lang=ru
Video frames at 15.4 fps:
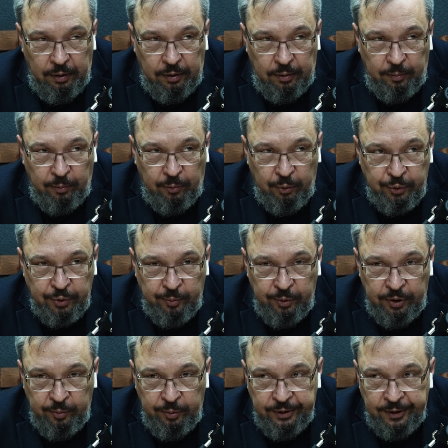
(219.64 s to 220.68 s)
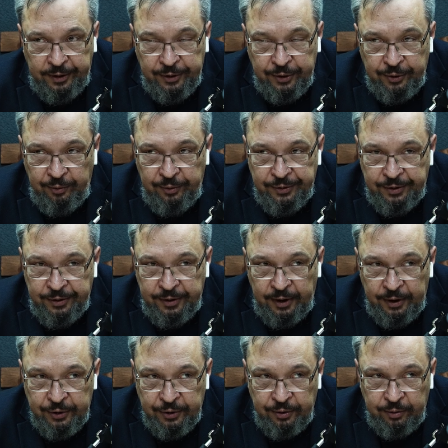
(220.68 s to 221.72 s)
Можно было бы наращивать и
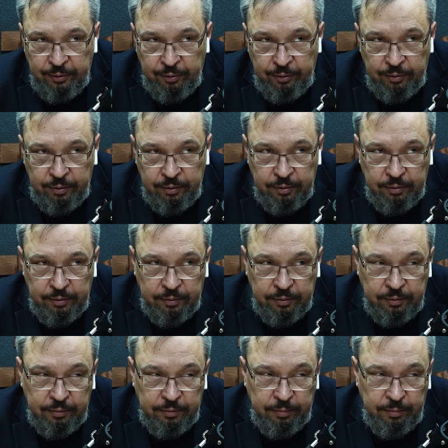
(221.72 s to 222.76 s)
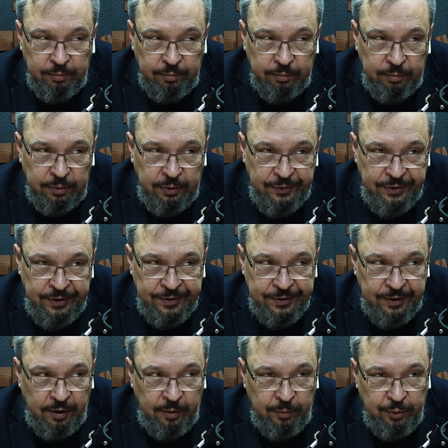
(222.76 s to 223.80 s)
дальше, но э, мы все
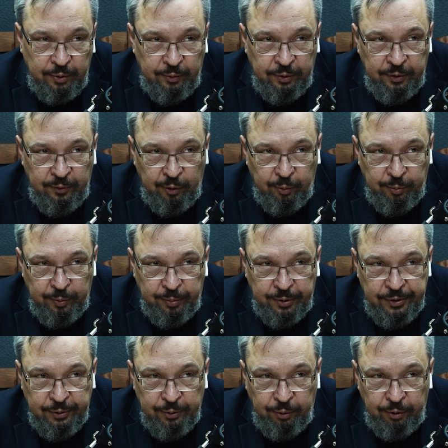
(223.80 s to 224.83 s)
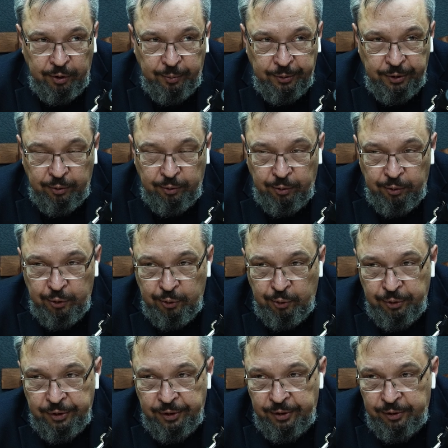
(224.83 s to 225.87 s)
знаем, что в Европе происходит
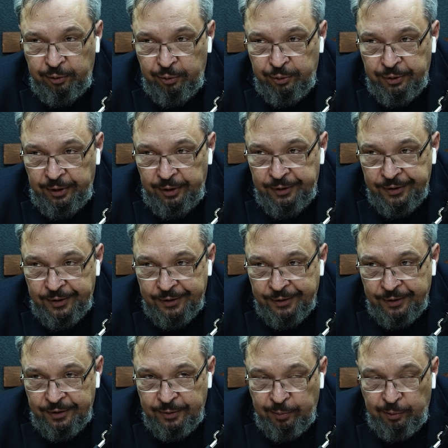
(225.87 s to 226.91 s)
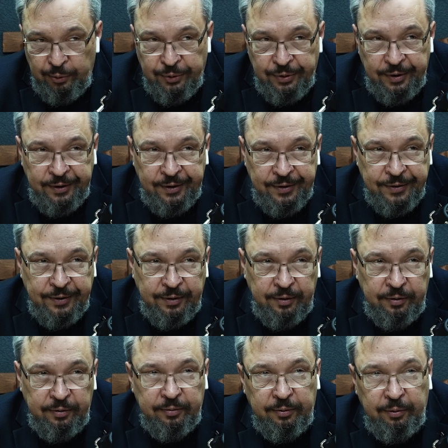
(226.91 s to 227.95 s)
потихонечку деиндустриализация, спрос на газ
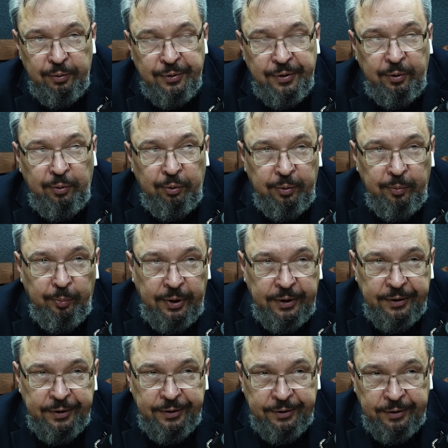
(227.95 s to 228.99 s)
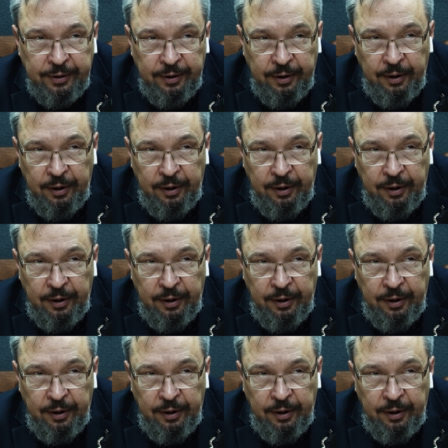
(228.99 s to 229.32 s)
э, год за годом падает.